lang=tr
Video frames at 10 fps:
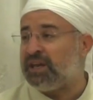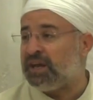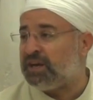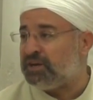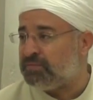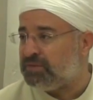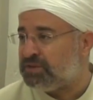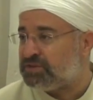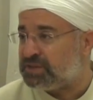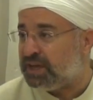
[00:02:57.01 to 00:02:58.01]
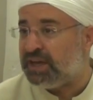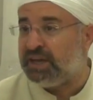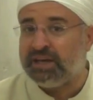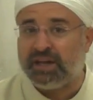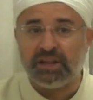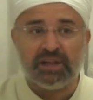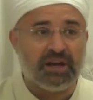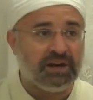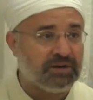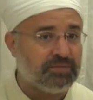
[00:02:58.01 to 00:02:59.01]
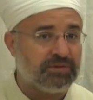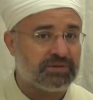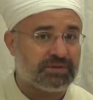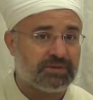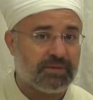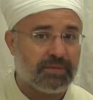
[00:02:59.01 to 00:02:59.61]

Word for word: ilahımız, ey Allah'ımız.